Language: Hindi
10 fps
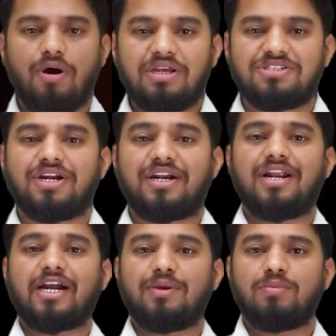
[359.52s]
और इस
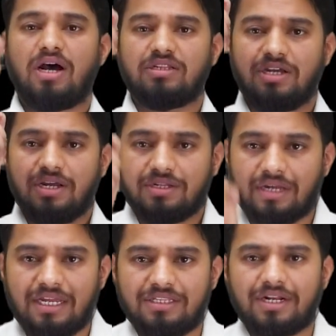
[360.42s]
घटना के बाद
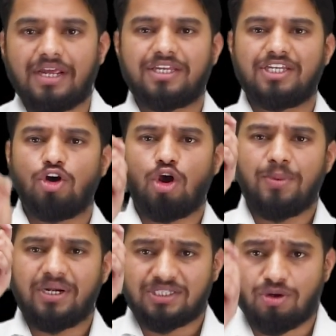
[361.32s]
कई तरह की
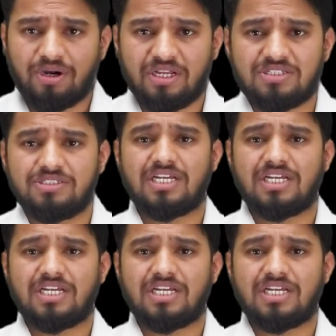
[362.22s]
गवर्नमेंट अथॉरिटीज़